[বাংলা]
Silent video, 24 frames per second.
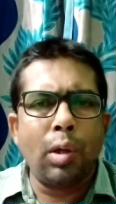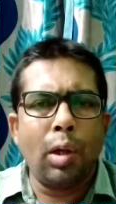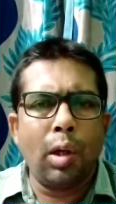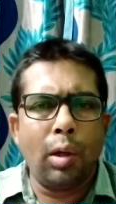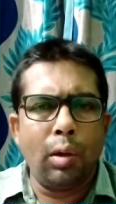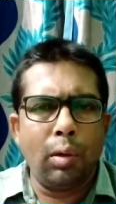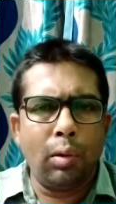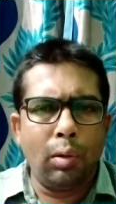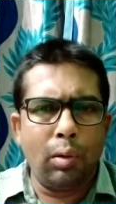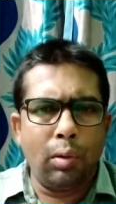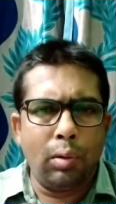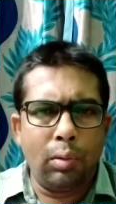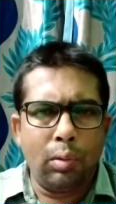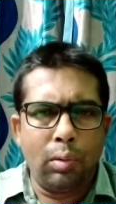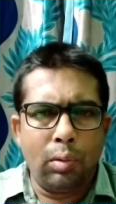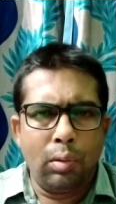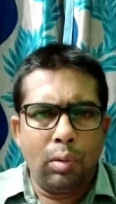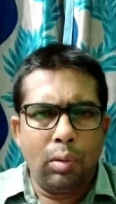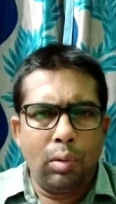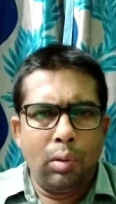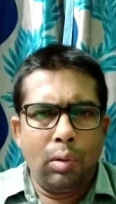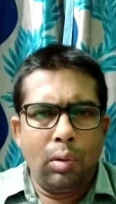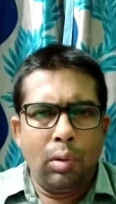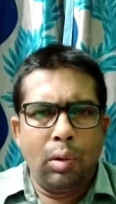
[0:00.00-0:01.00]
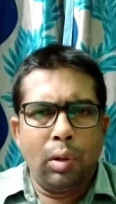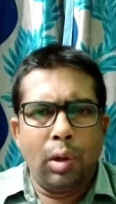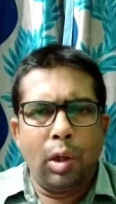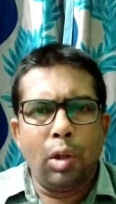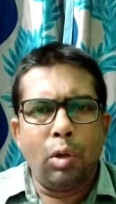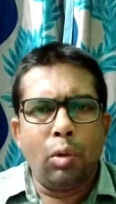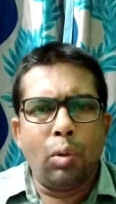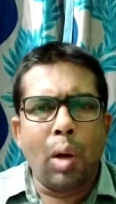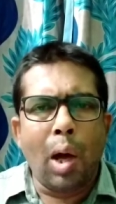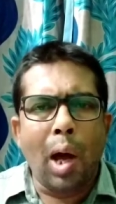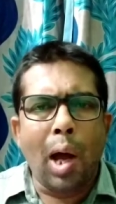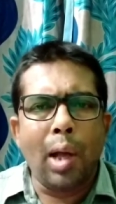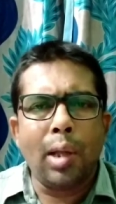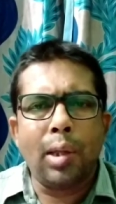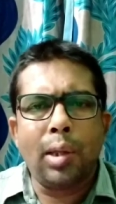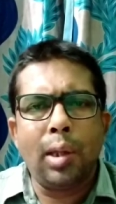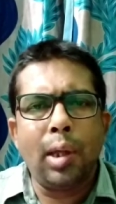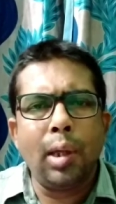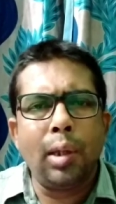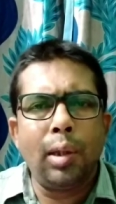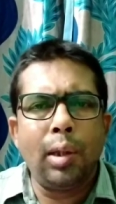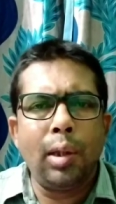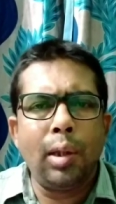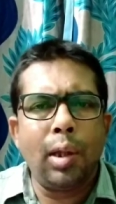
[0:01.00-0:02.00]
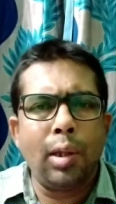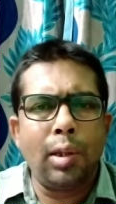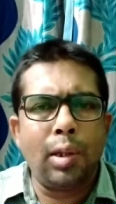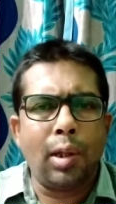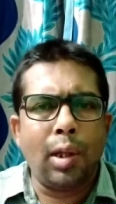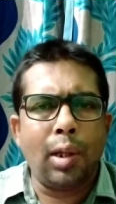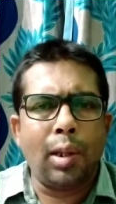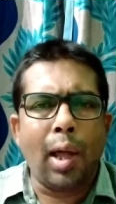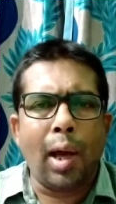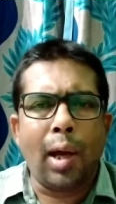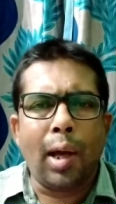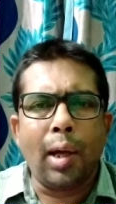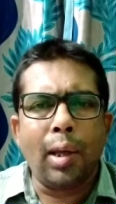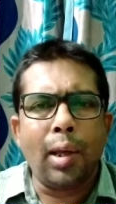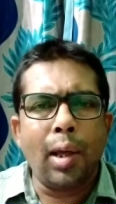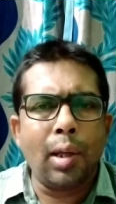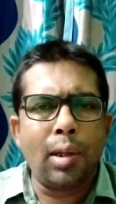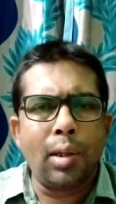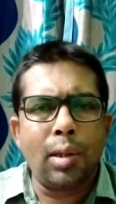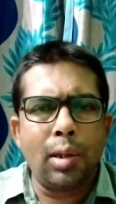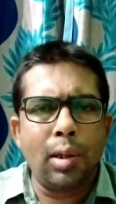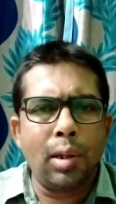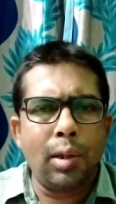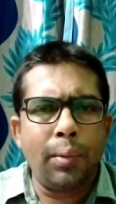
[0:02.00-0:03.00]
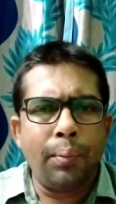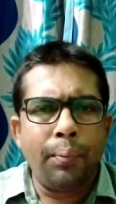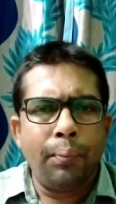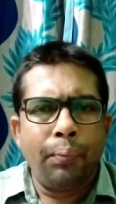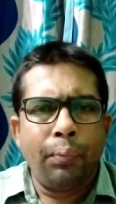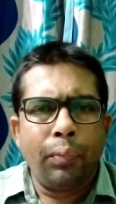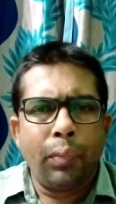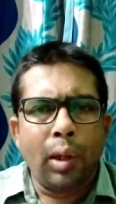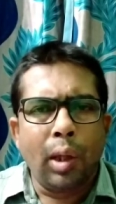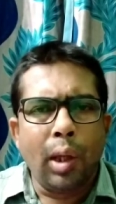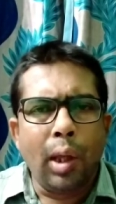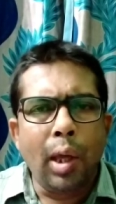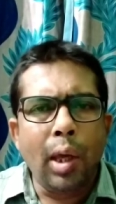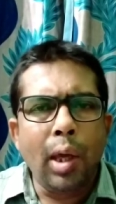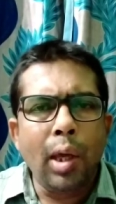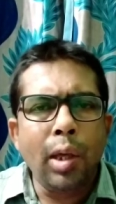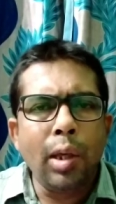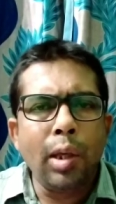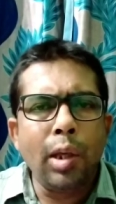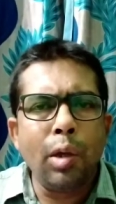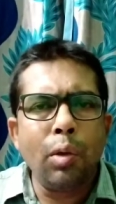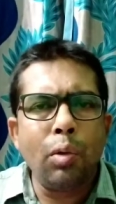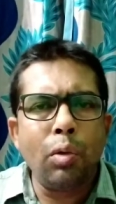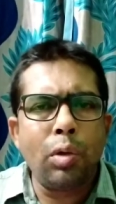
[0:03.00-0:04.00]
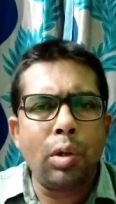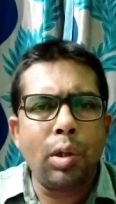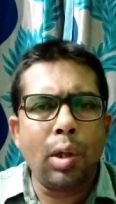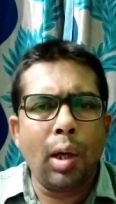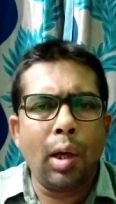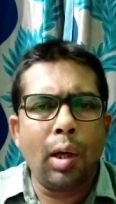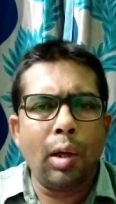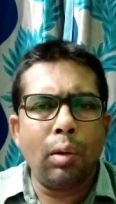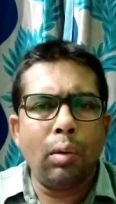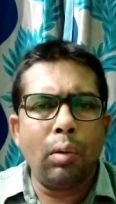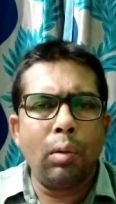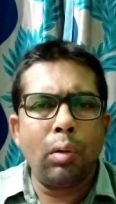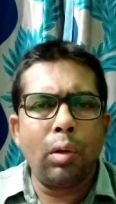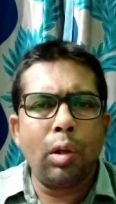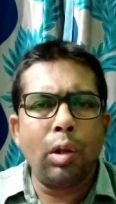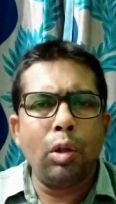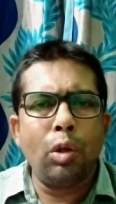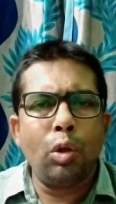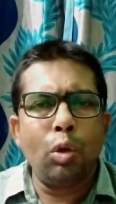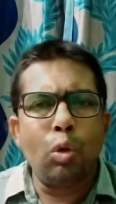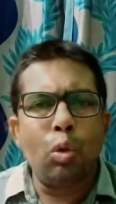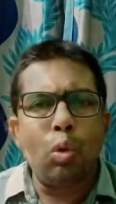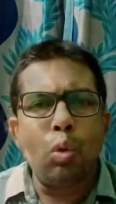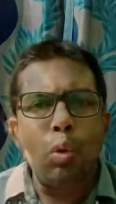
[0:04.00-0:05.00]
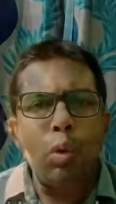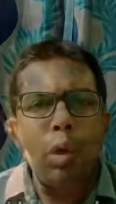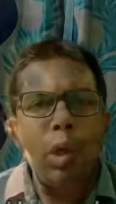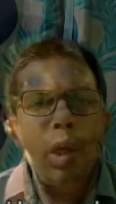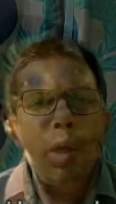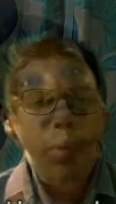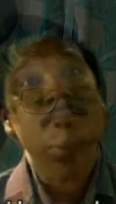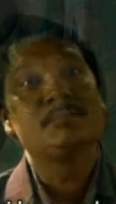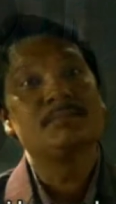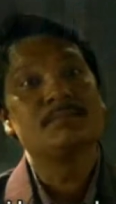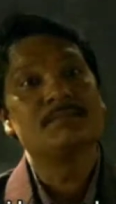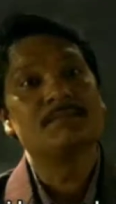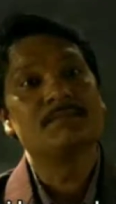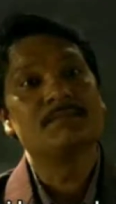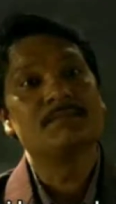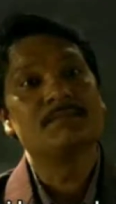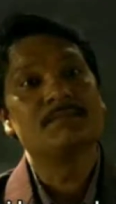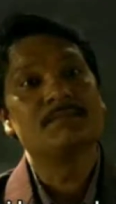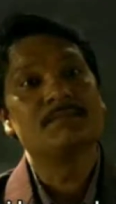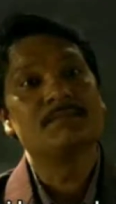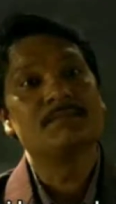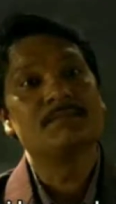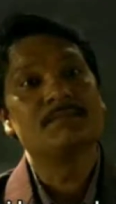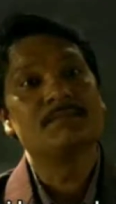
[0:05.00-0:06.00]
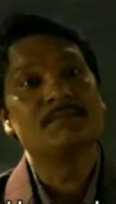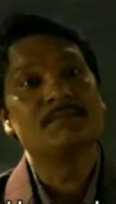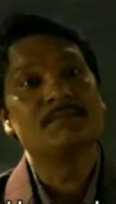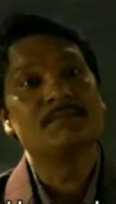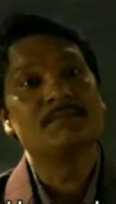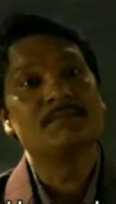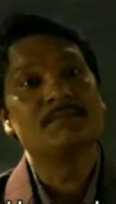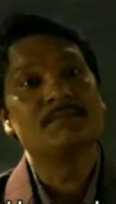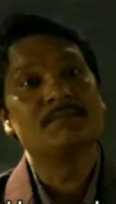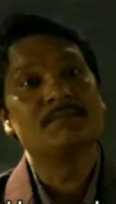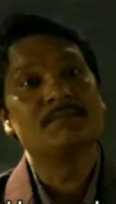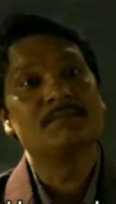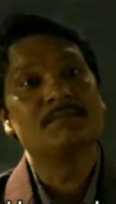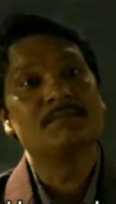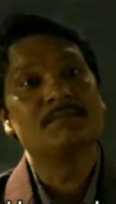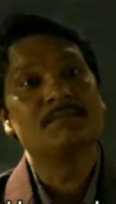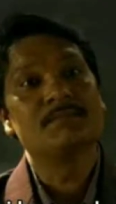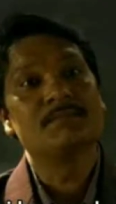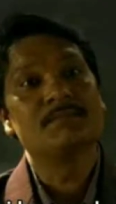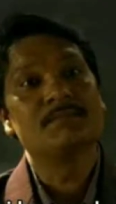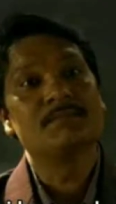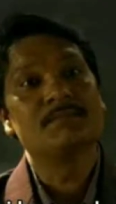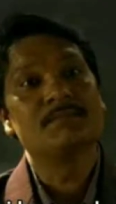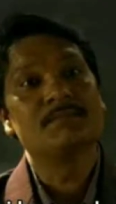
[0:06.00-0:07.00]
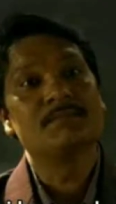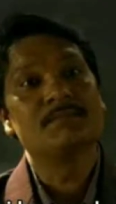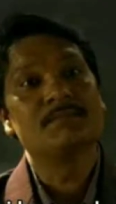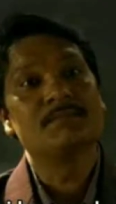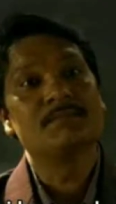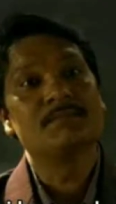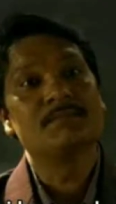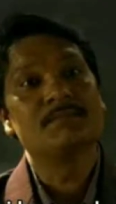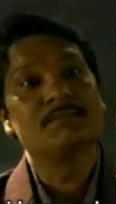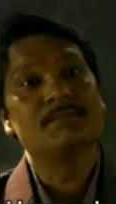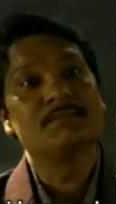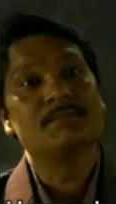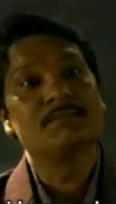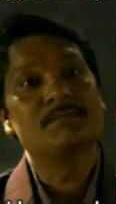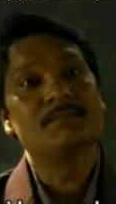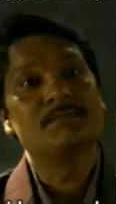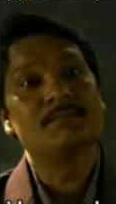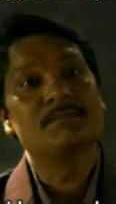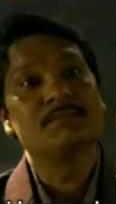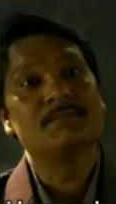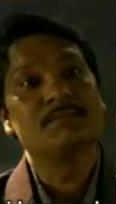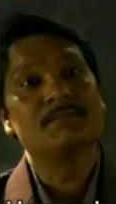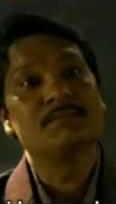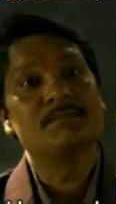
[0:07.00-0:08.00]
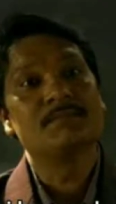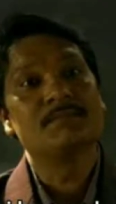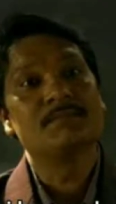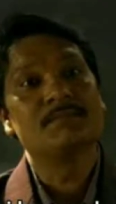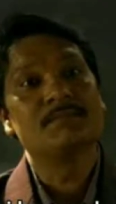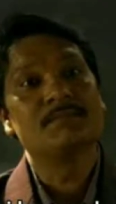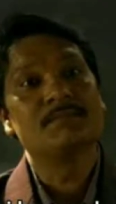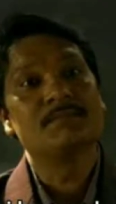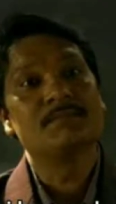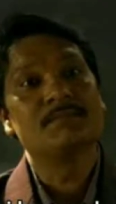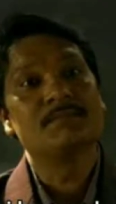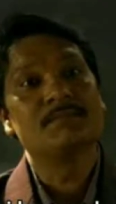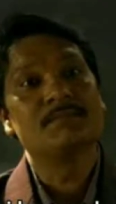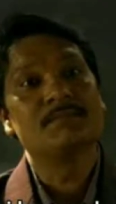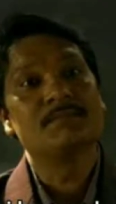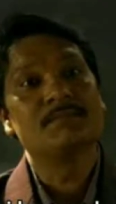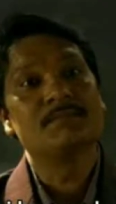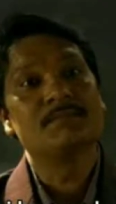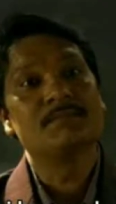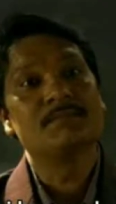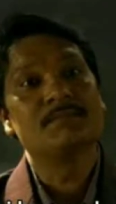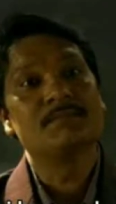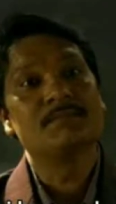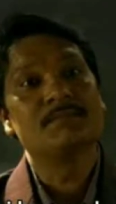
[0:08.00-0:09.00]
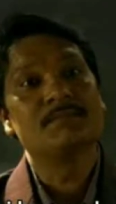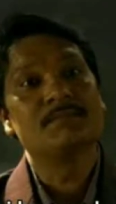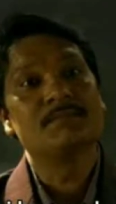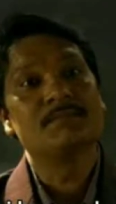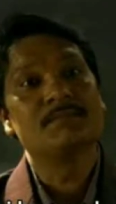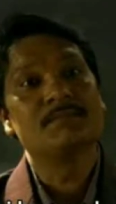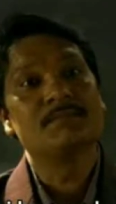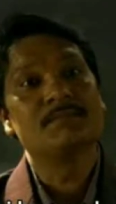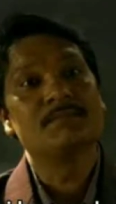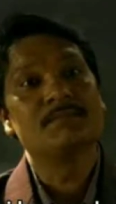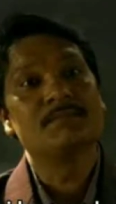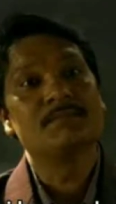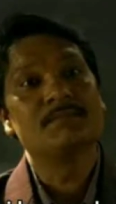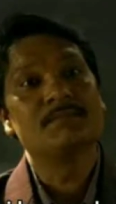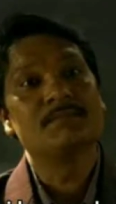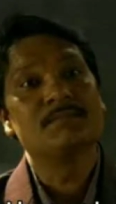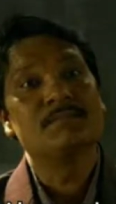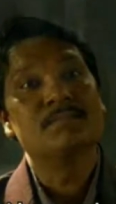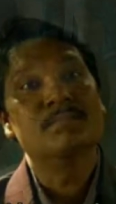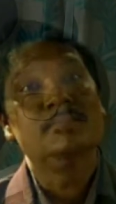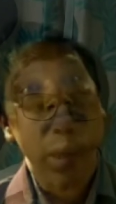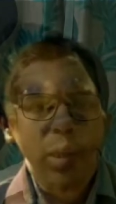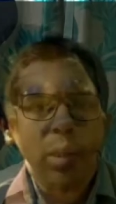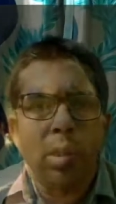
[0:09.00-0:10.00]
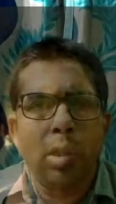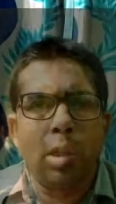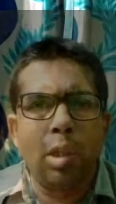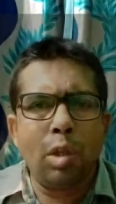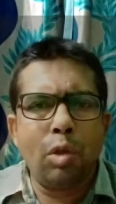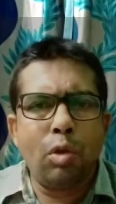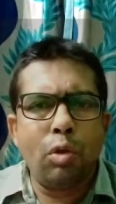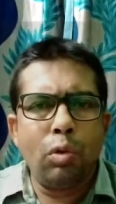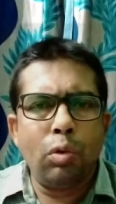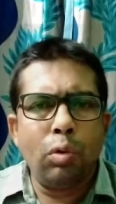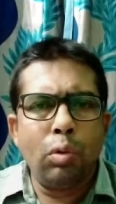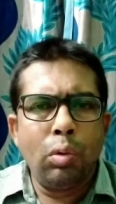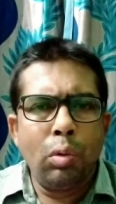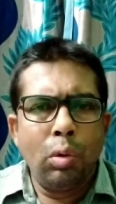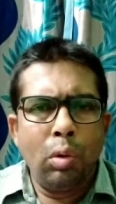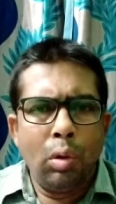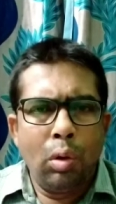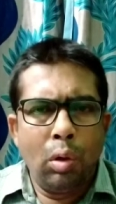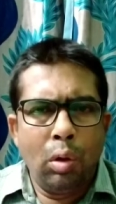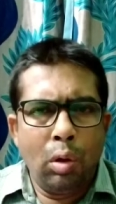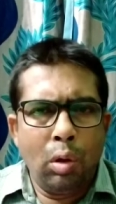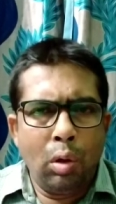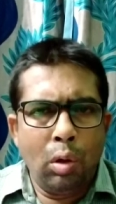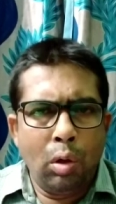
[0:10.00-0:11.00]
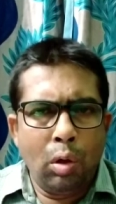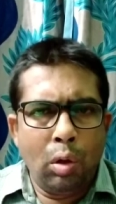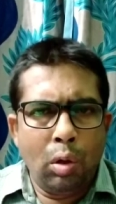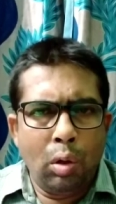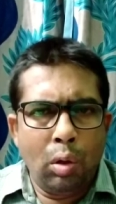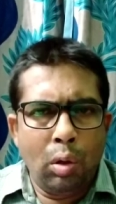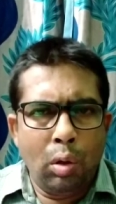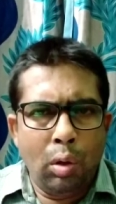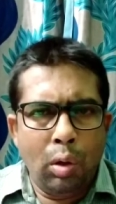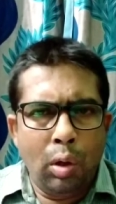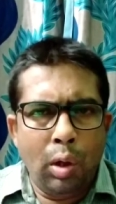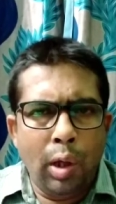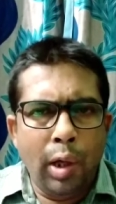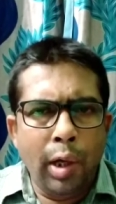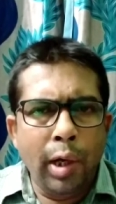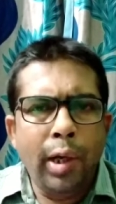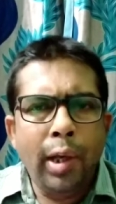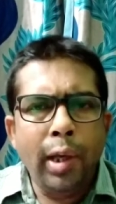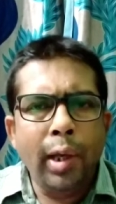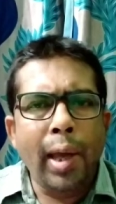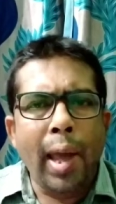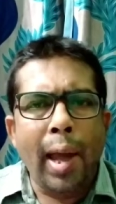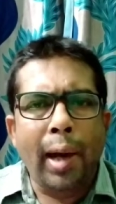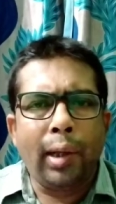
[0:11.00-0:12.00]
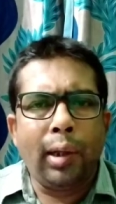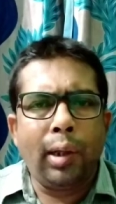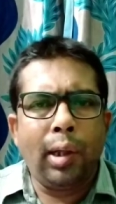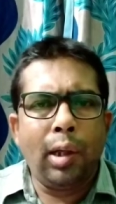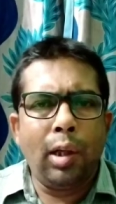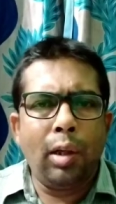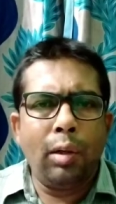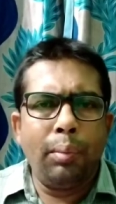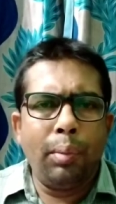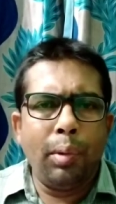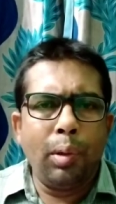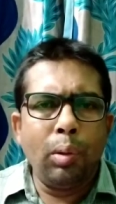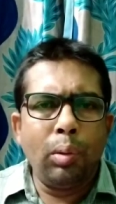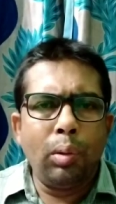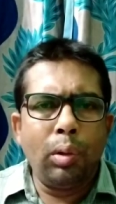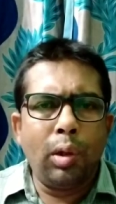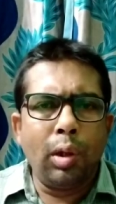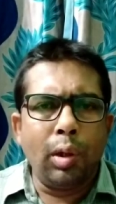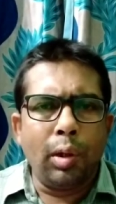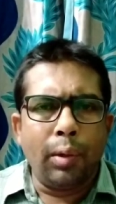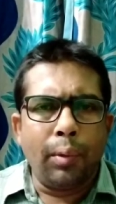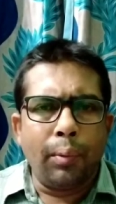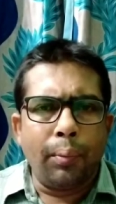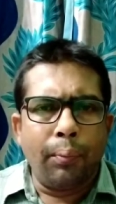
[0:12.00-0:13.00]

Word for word: চ্যানেলগুলো কিন্তু আজকের দিনে যেটা দেখা যাচ্ছে এই নিউজ চ্যানেলগুলো কিন্তু ঘুরিয়ে প্রশ্ন করছে বলিউড ফিল্ম ইন্ডাস্ট্রির বিরুদ্ধে বিশেষ করে বেশ কিছু লিডিং অ্যাক্টারের বিরুদ্ধে